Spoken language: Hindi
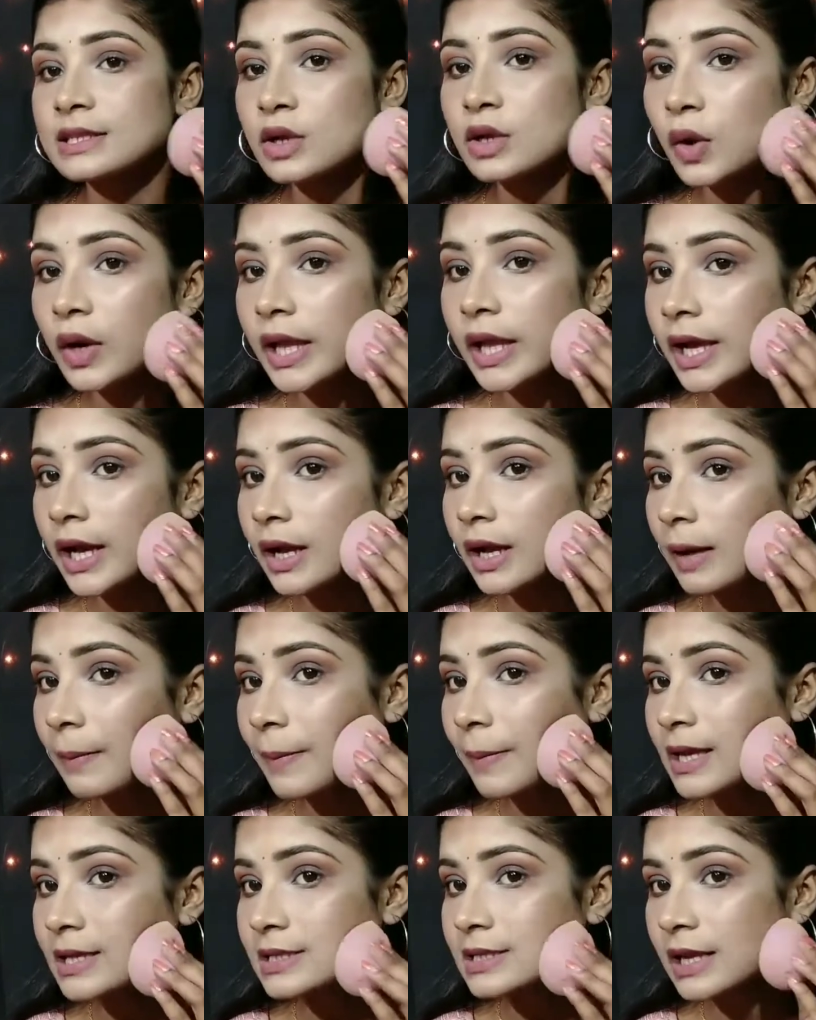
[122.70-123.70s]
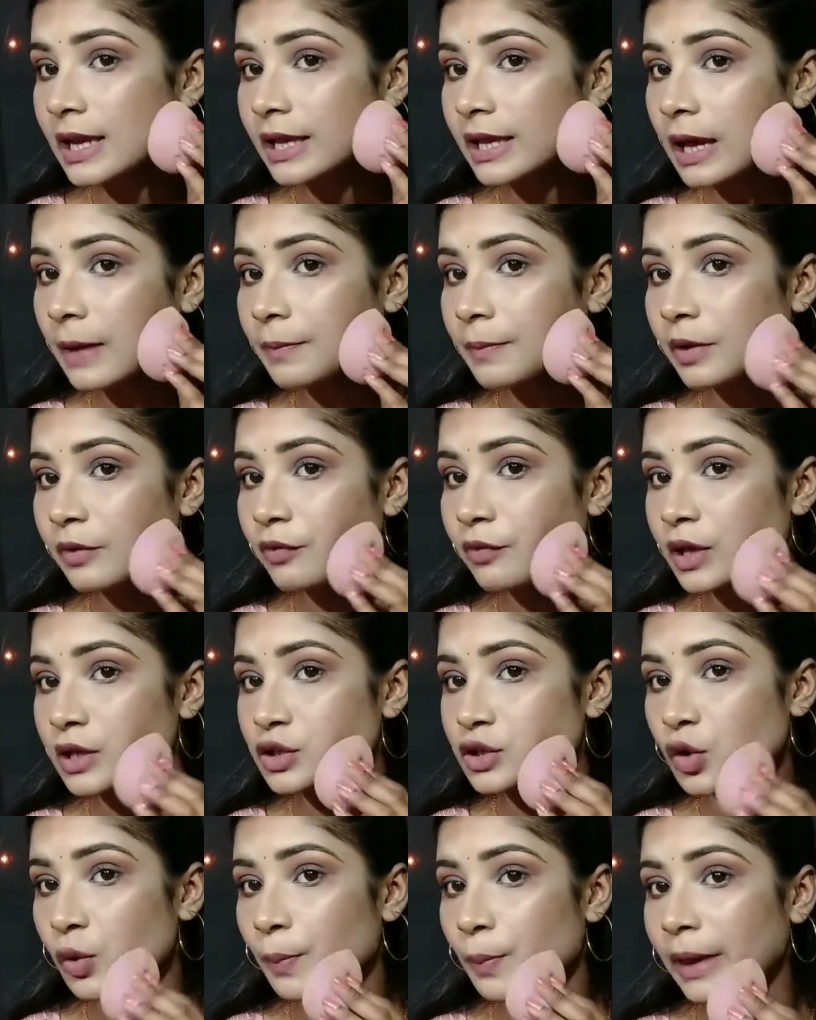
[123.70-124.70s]
इसको लेकर आप ऐसे लाइक अपने
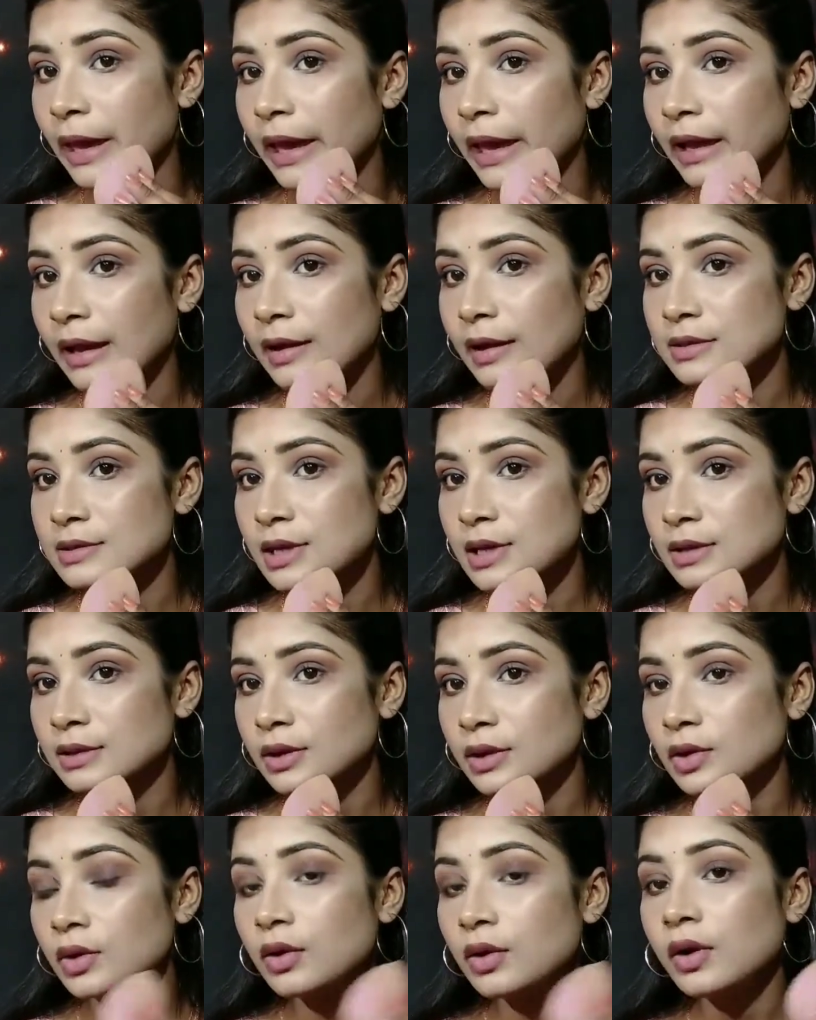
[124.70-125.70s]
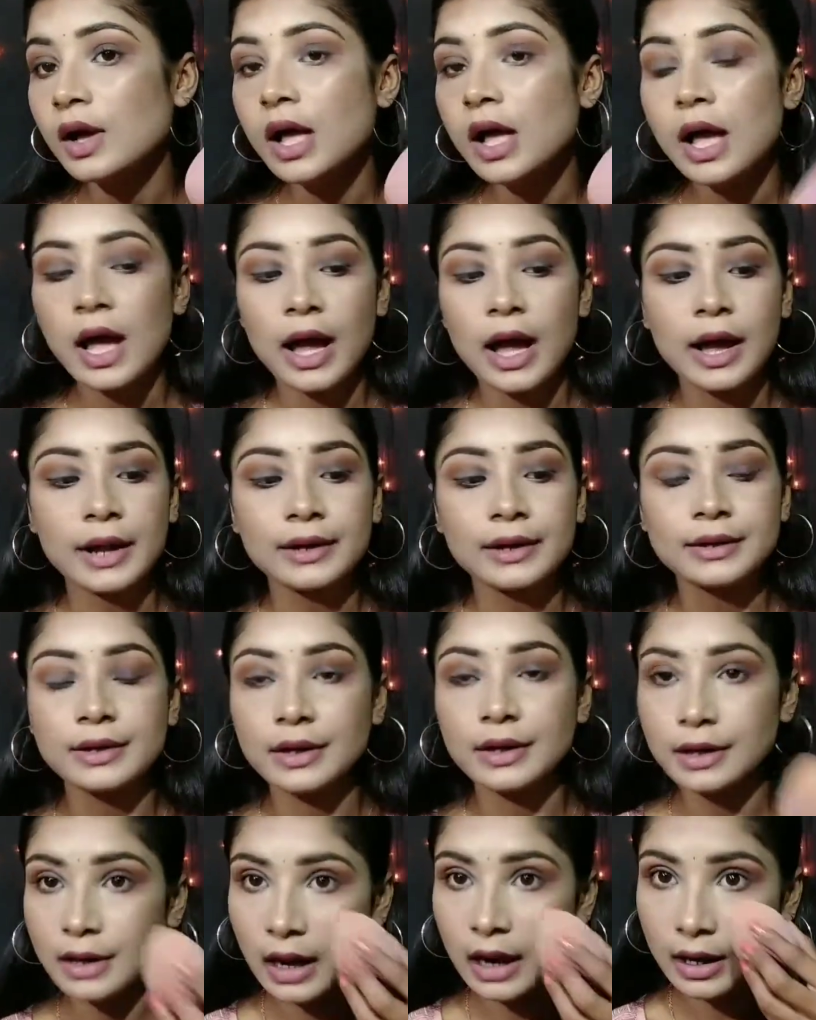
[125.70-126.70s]
फेस को बेक कर सकते हो एंड
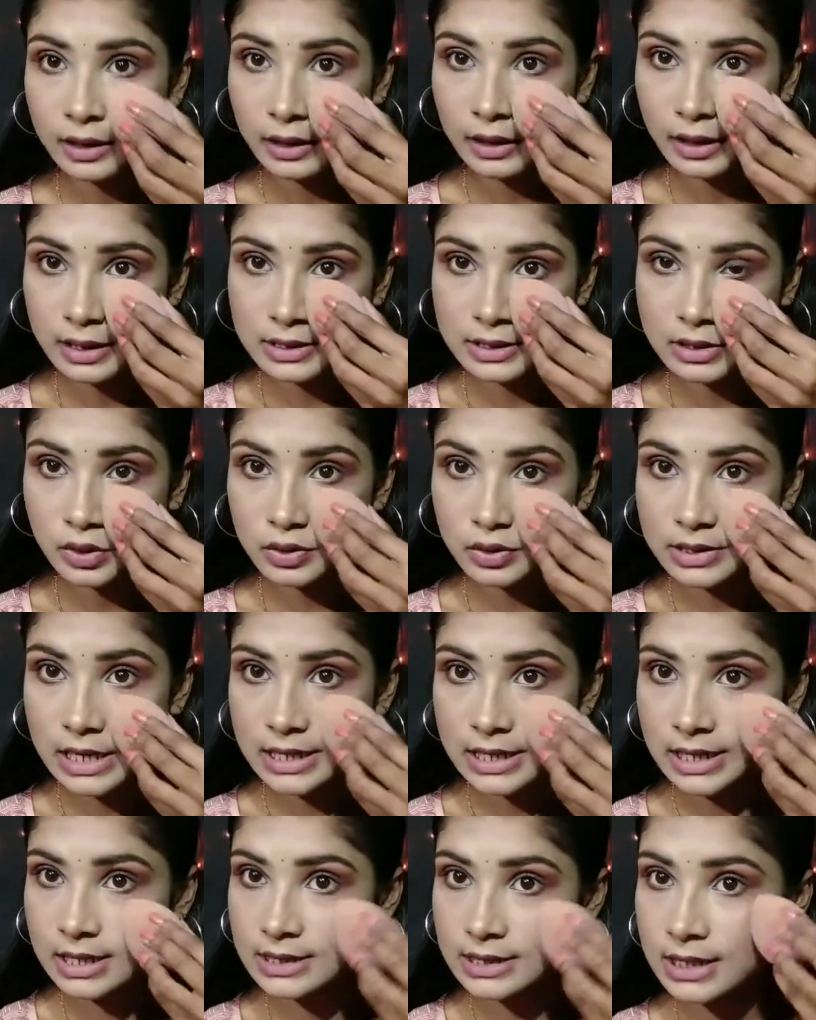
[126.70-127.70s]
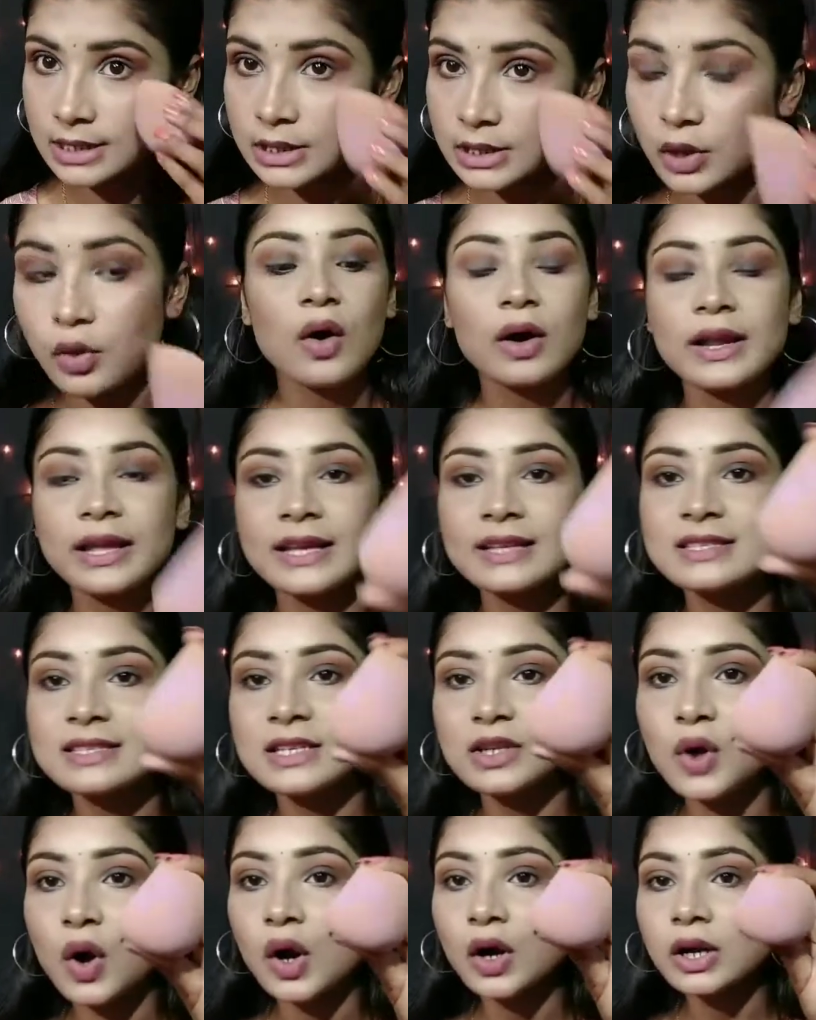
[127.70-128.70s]
अंडर आईज को सेट कर सकते हो और
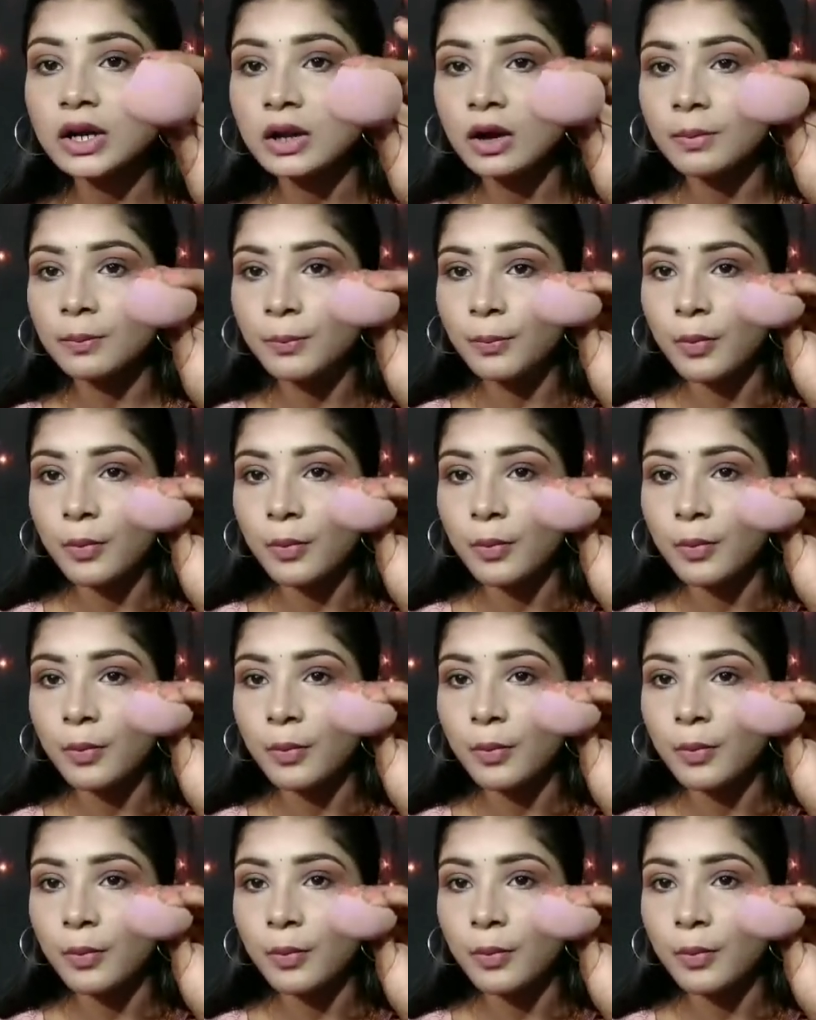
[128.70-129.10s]
इट्स नॉट